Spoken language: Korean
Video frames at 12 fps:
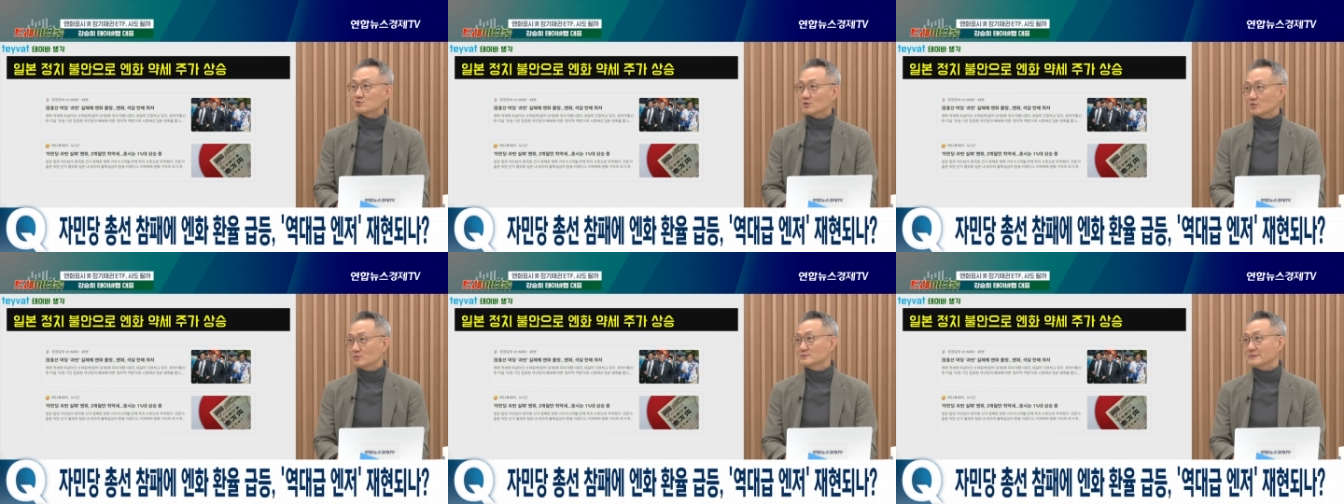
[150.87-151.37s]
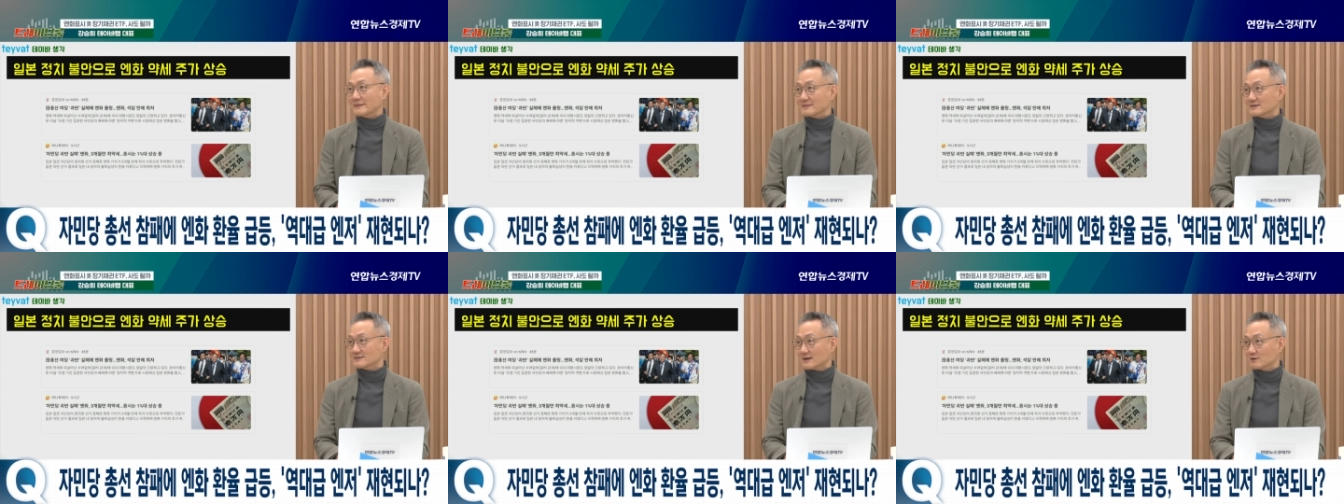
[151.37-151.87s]
조금은
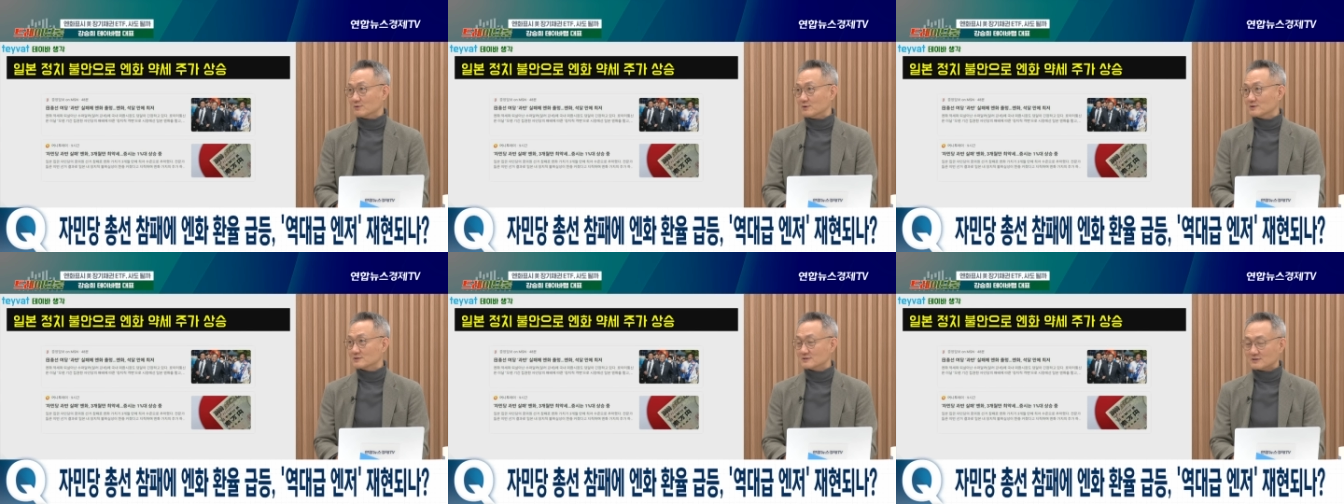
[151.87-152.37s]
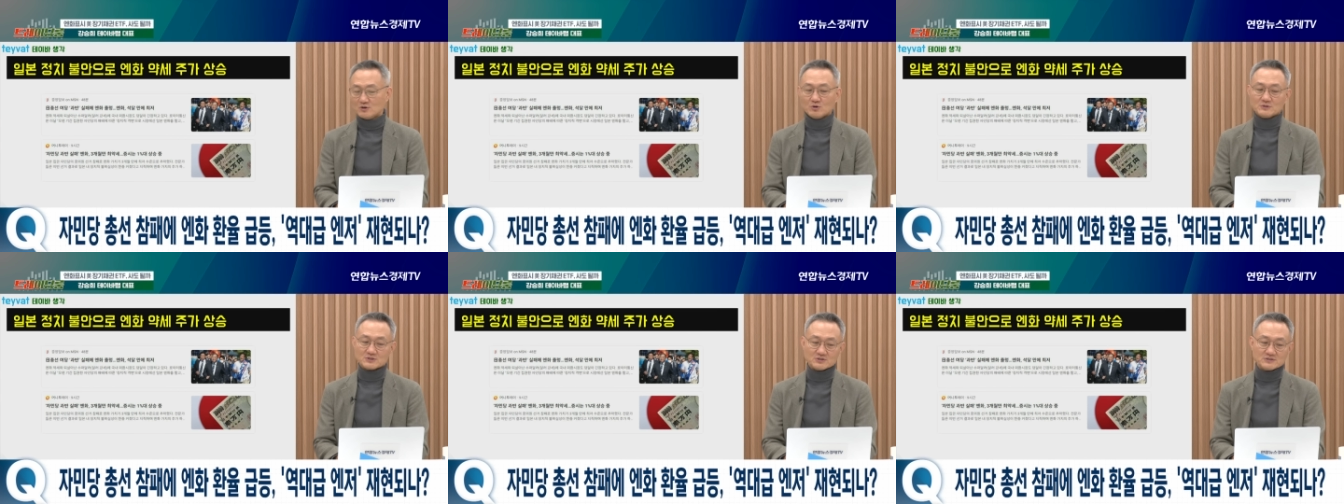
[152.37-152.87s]
반등을 했고
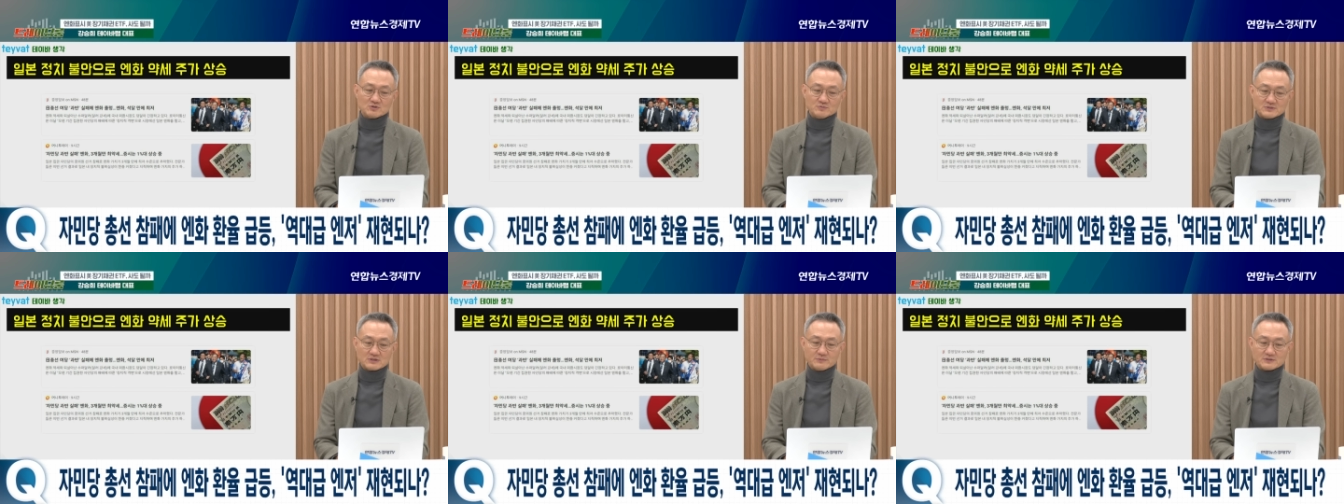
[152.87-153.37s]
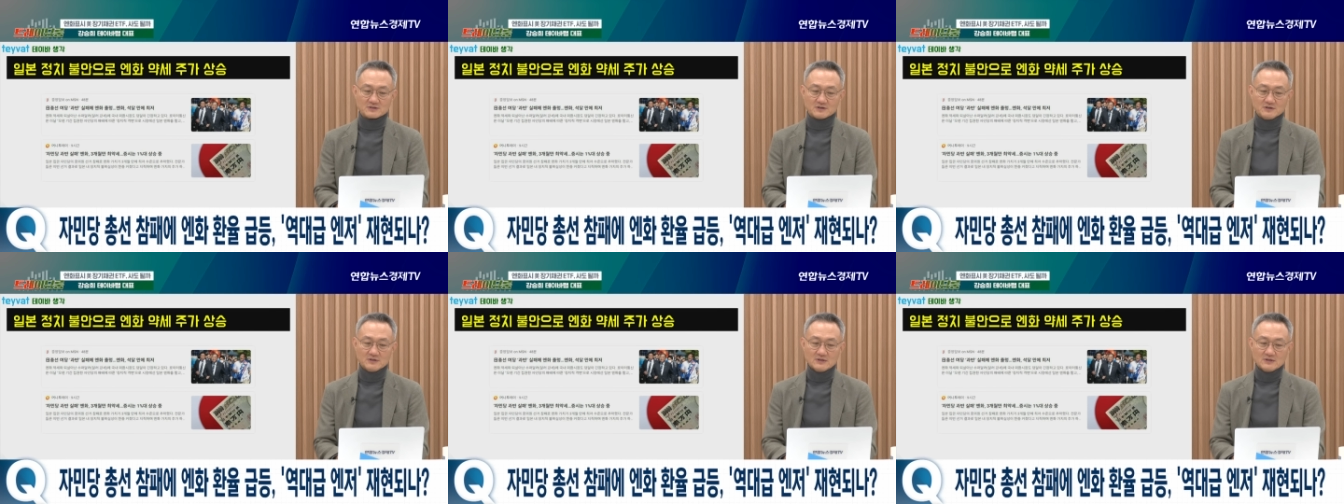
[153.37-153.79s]
글로벌 전체 움직이면서